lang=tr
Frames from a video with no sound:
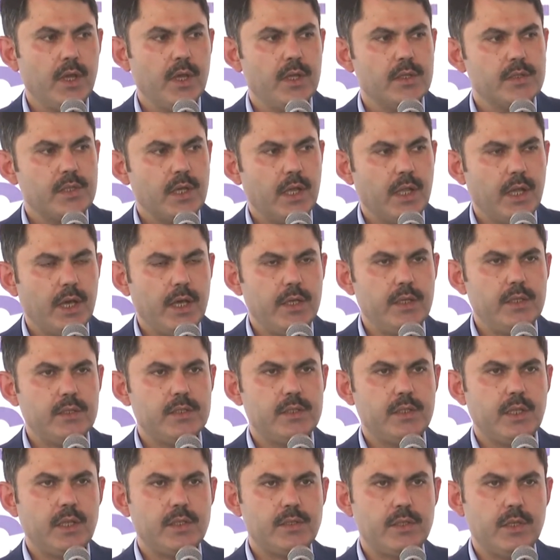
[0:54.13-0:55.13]
sanayi
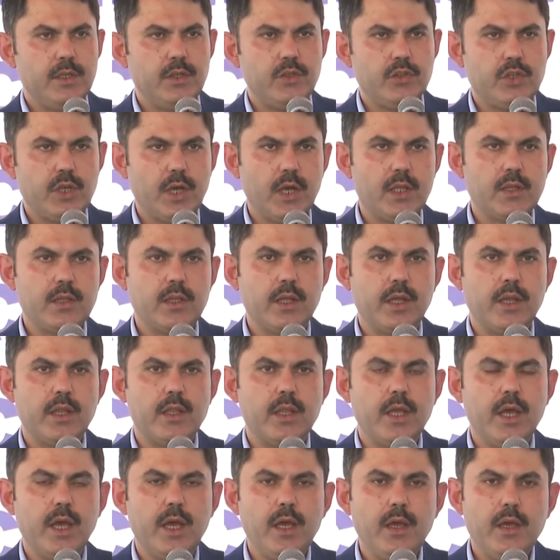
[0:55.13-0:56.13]
sitesi
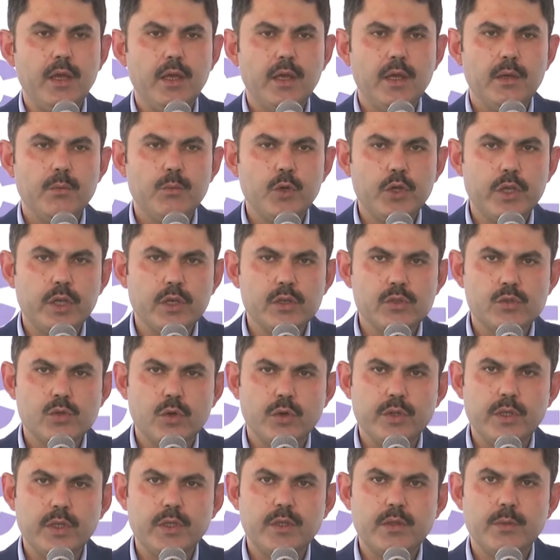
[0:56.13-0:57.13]
inşaatlarına bu yıl
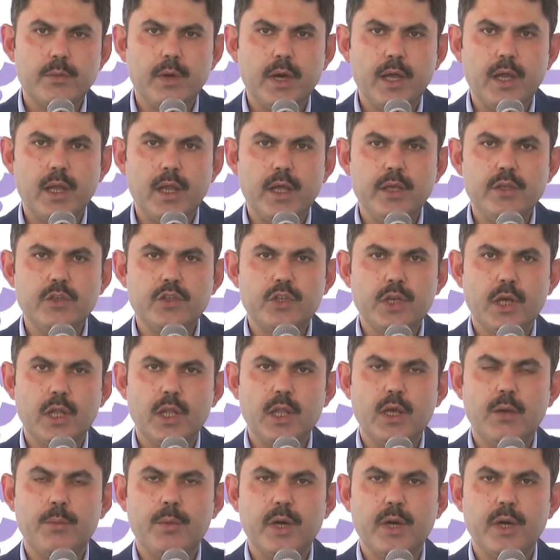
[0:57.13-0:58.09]
sonu itibariyle inşallah